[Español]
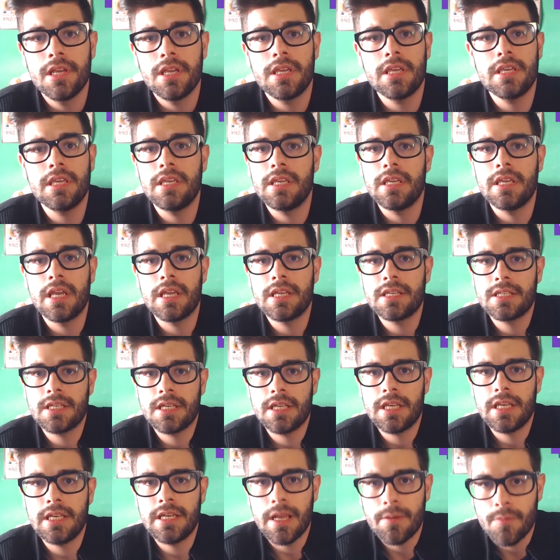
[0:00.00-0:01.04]
y es
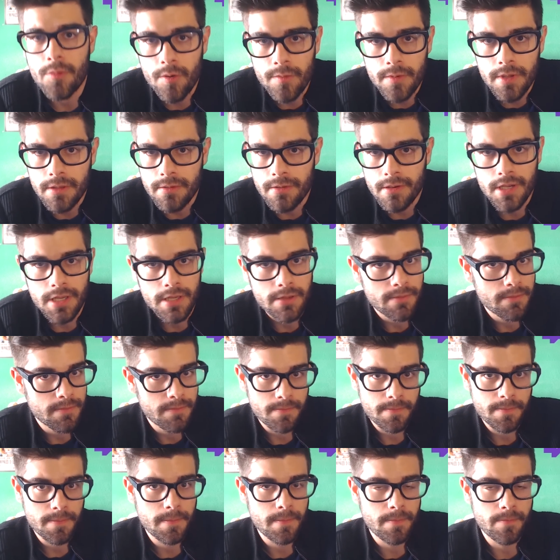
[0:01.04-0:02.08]
inamovible
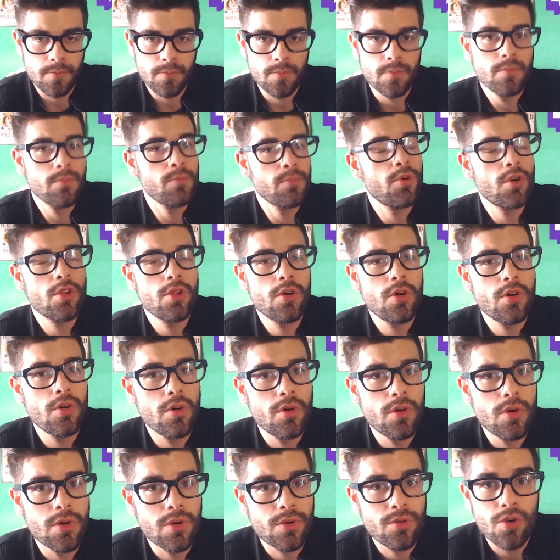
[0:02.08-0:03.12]

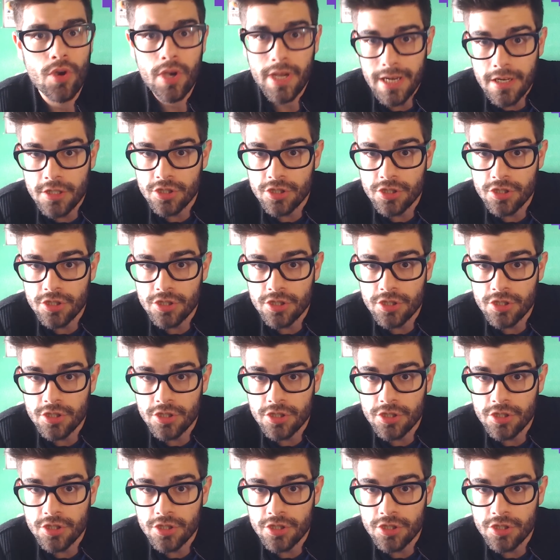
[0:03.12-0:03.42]
puedo coger